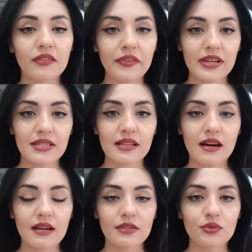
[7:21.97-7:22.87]
da fazla
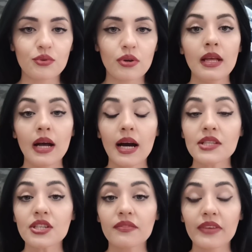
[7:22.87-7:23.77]
artıyor.
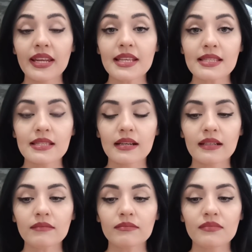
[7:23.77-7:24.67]
Ancak
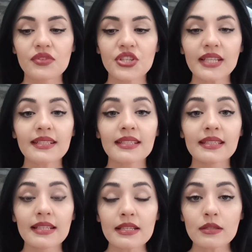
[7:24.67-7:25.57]
Vanessa
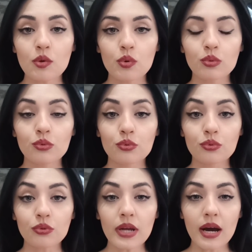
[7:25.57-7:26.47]
Janet'ın nasıl
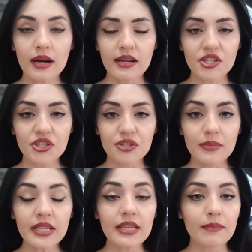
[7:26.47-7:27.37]
öldüğünü de
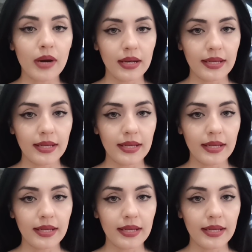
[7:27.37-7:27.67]
araştırmayı ihmal